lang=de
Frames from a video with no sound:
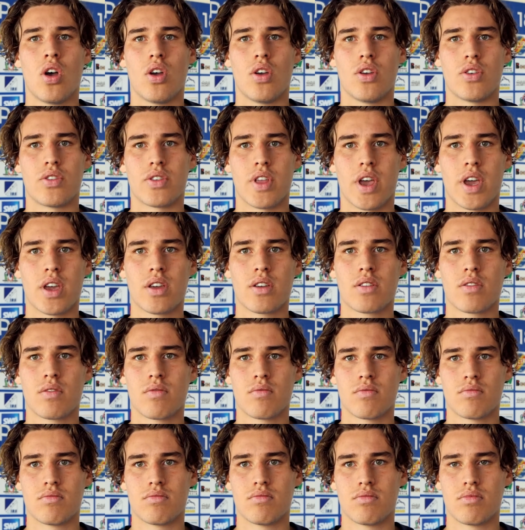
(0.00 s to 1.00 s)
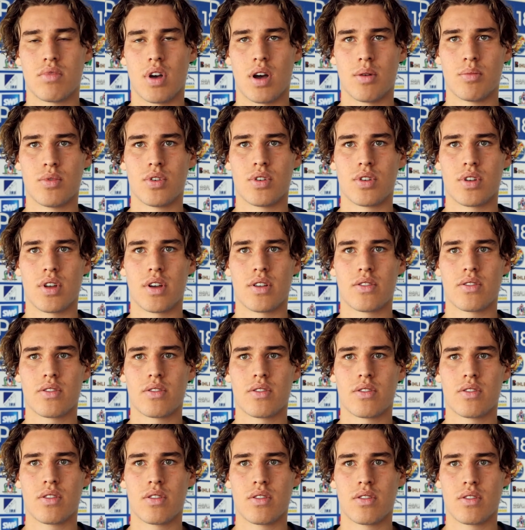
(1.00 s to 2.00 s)
Ich denke aber,
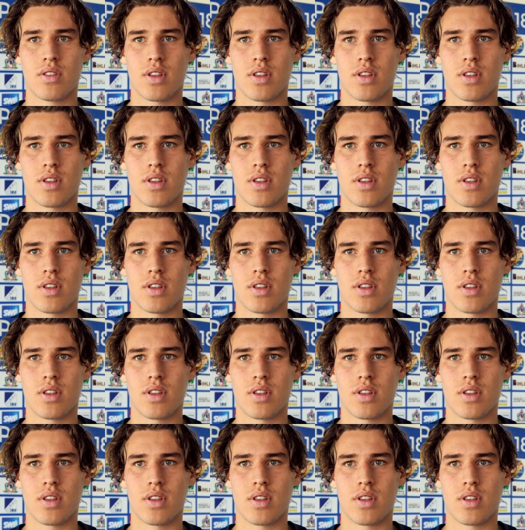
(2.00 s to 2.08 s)
dass,